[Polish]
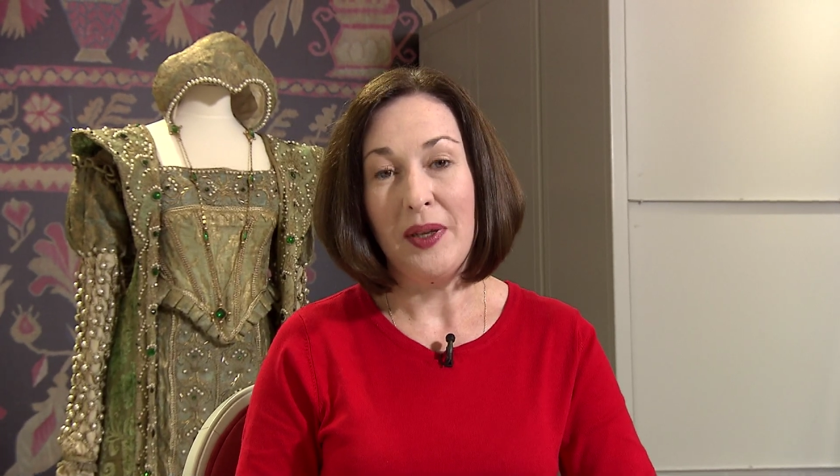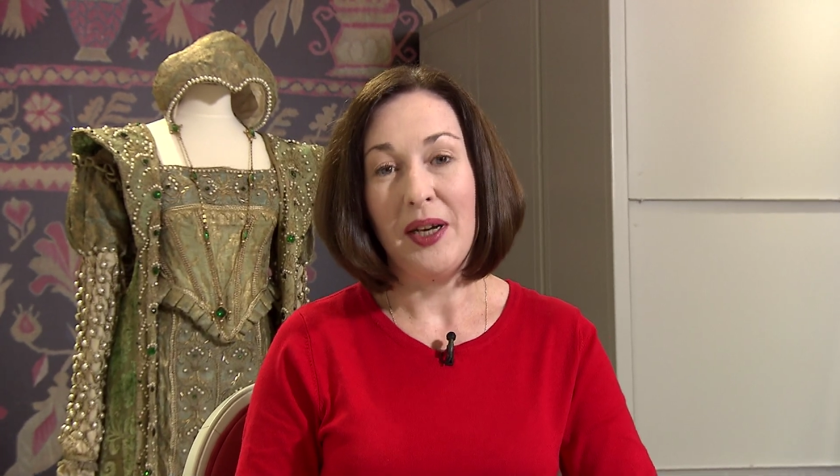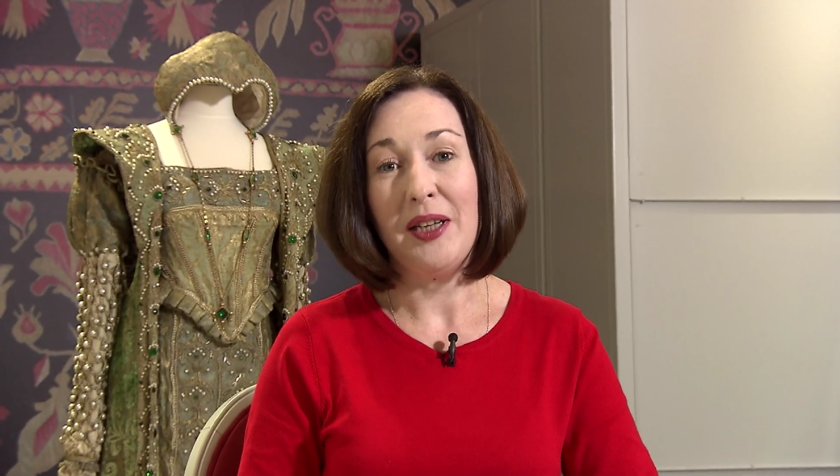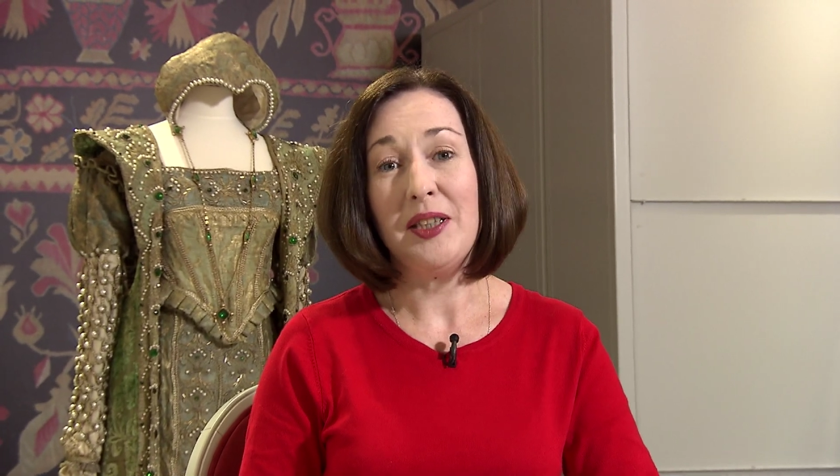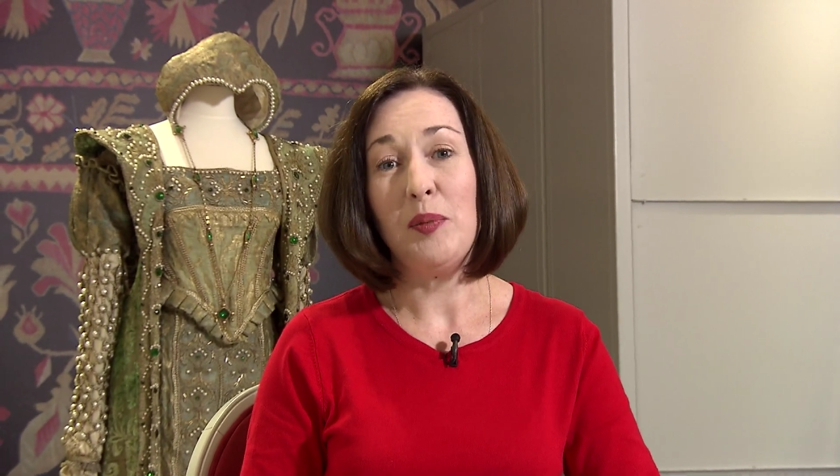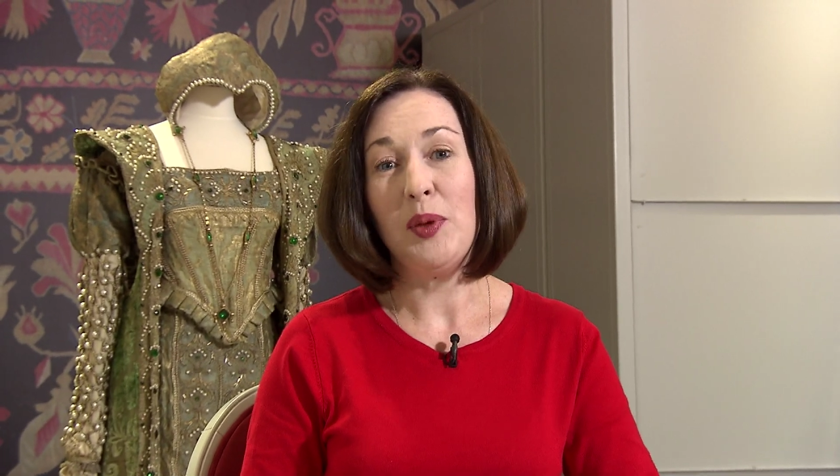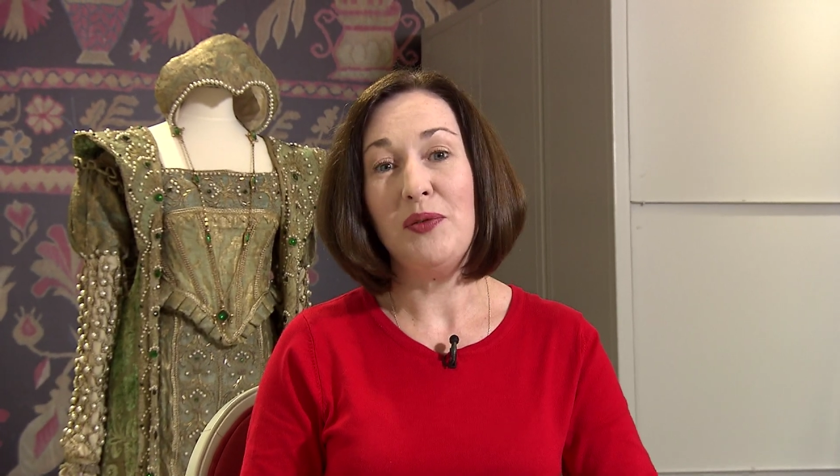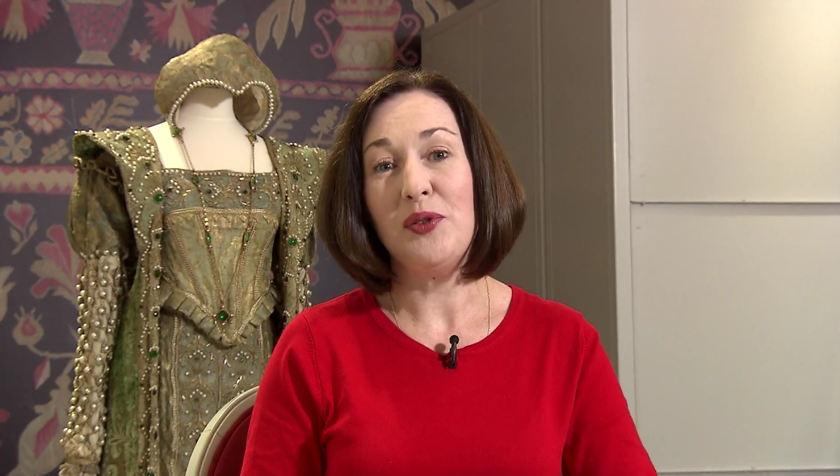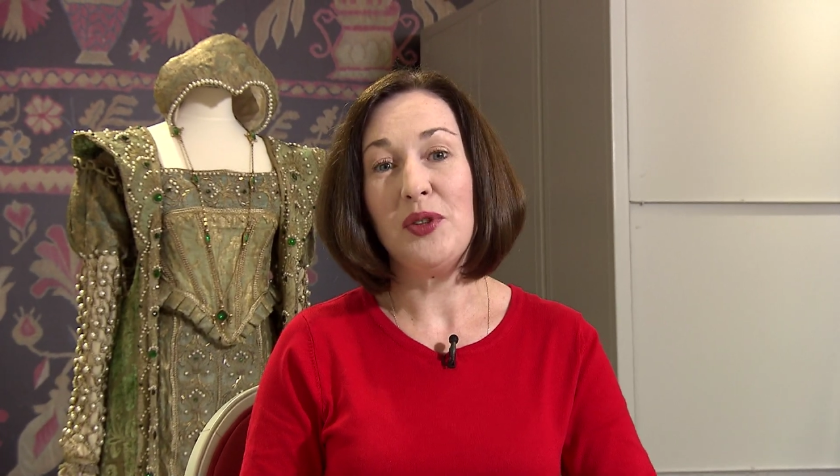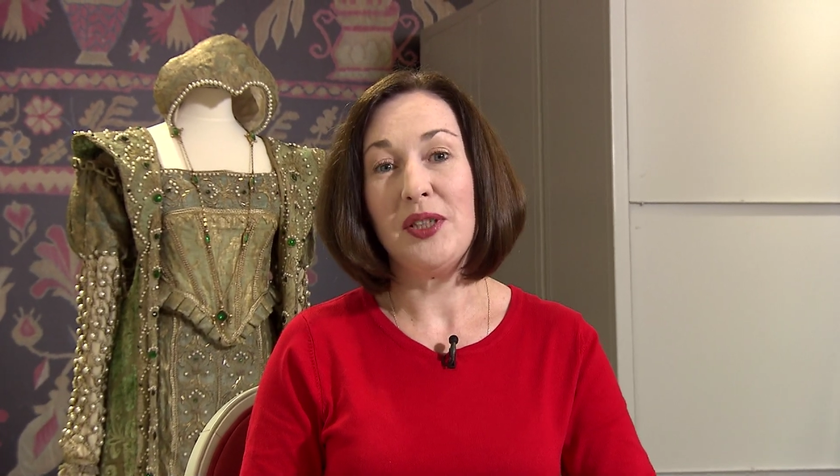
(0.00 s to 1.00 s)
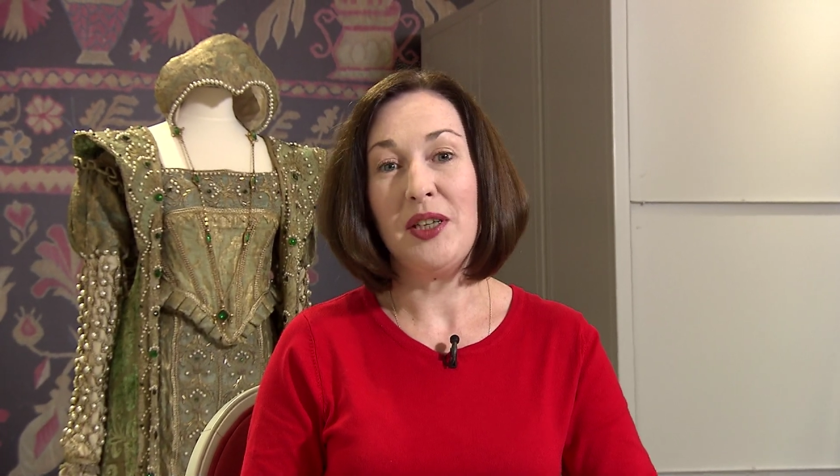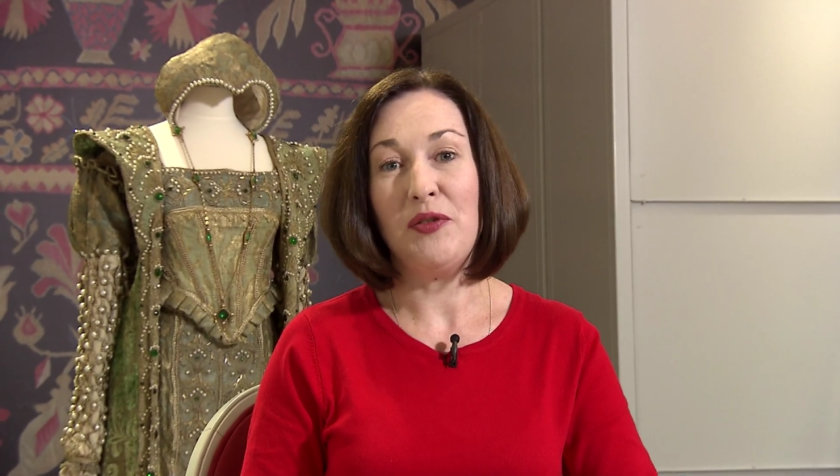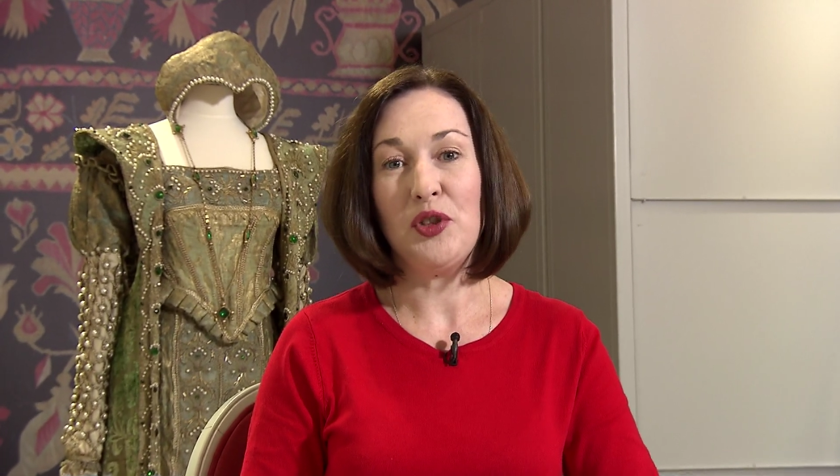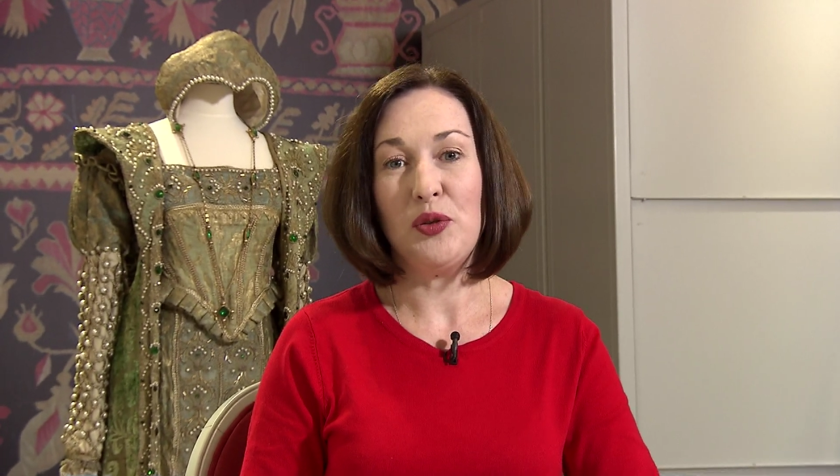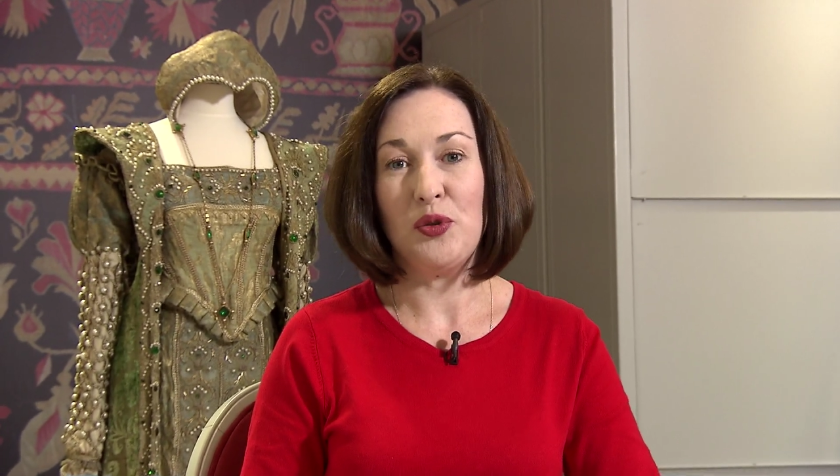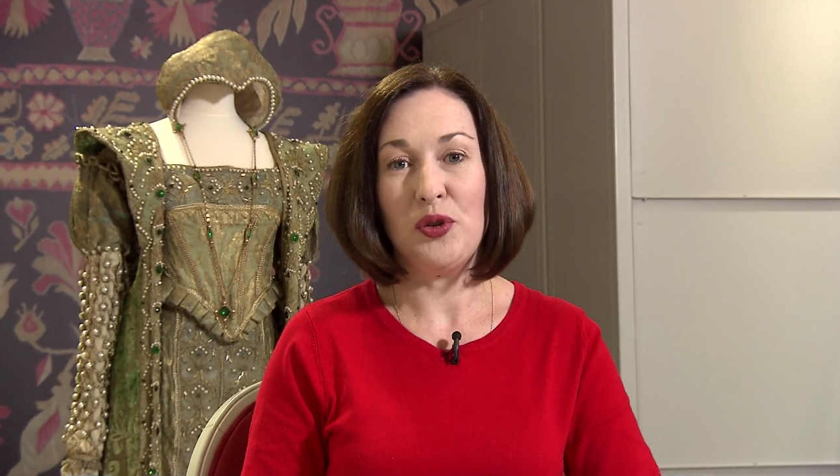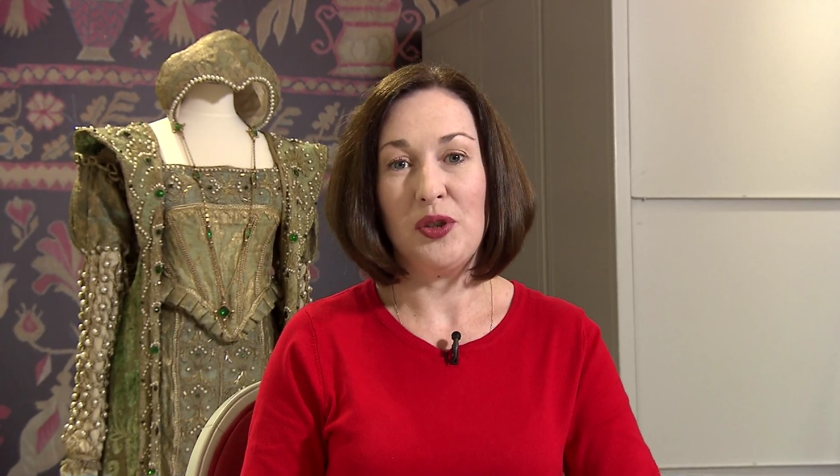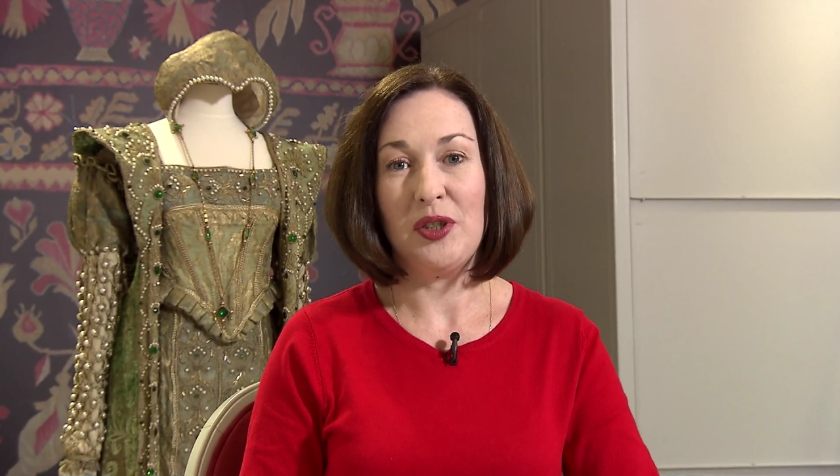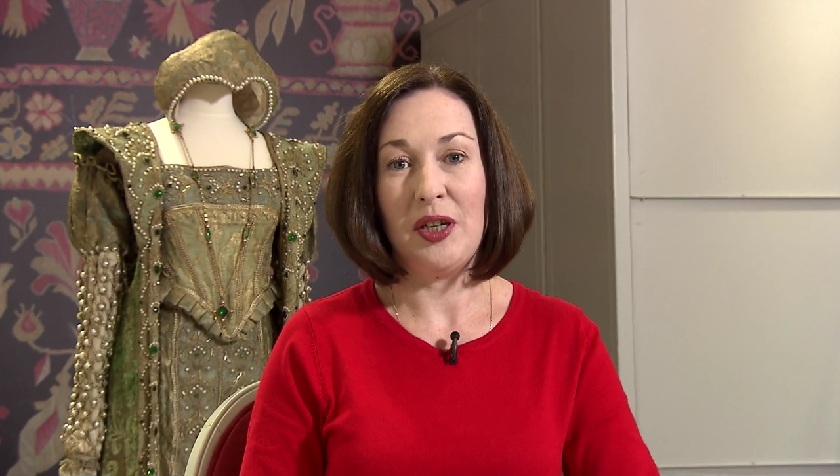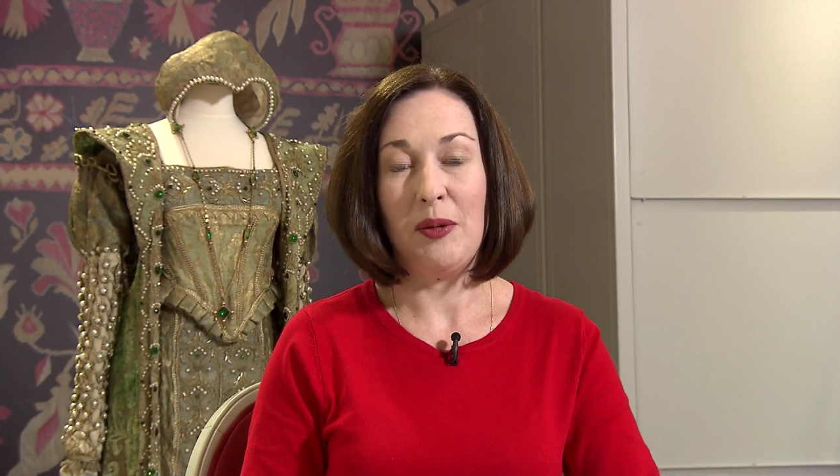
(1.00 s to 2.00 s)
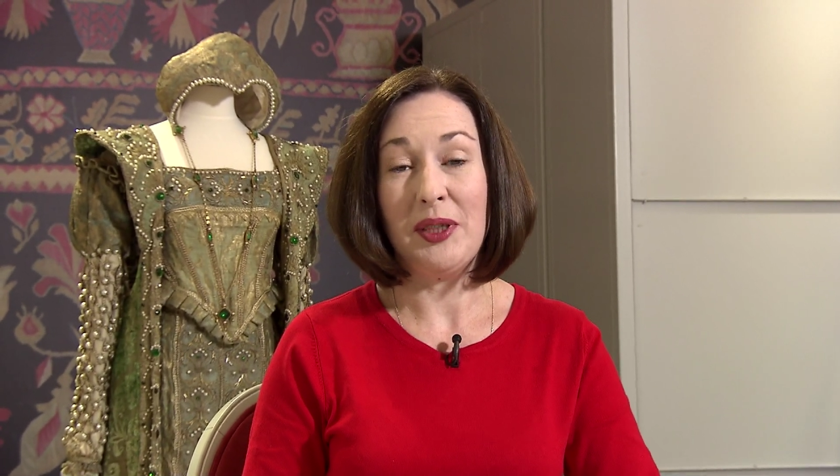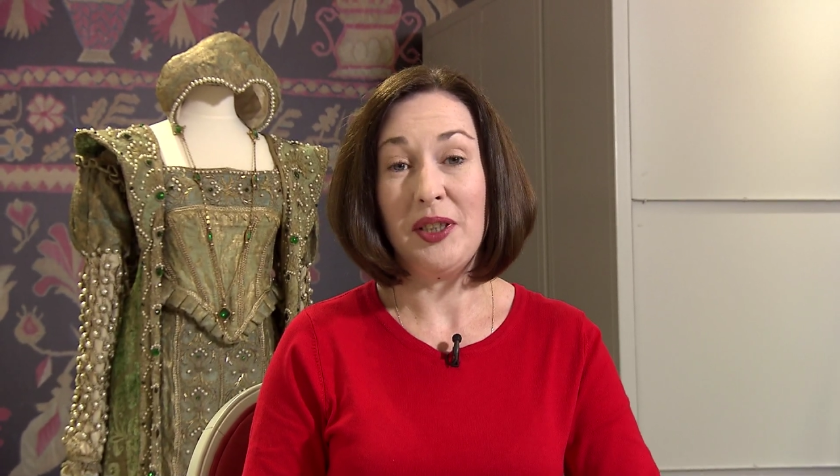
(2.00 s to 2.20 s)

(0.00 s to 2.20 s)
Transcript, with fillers: ale na pewno na zawsze już została